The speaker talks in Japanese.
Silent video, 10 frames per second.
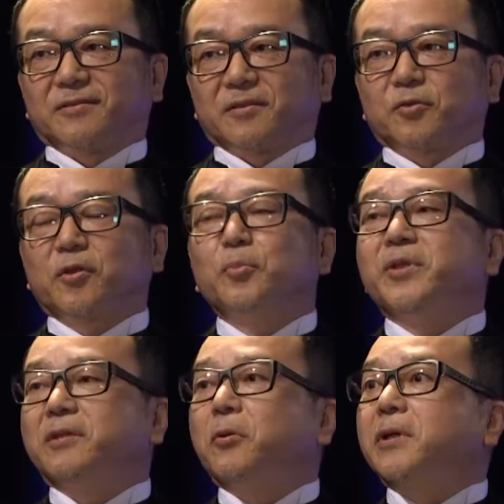ていうのはそれがも
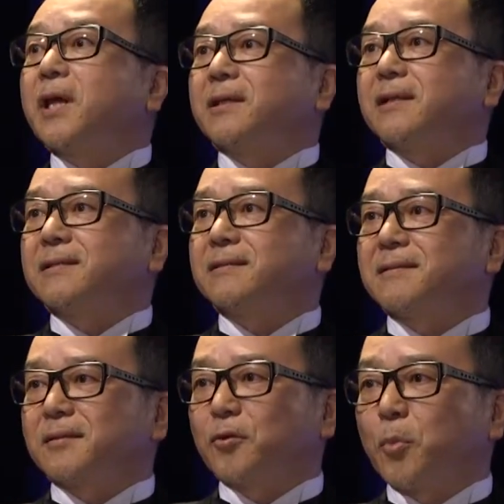う離婚原因らしいんで
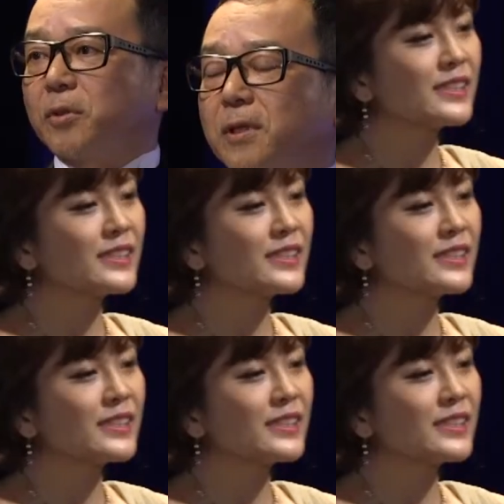すけども、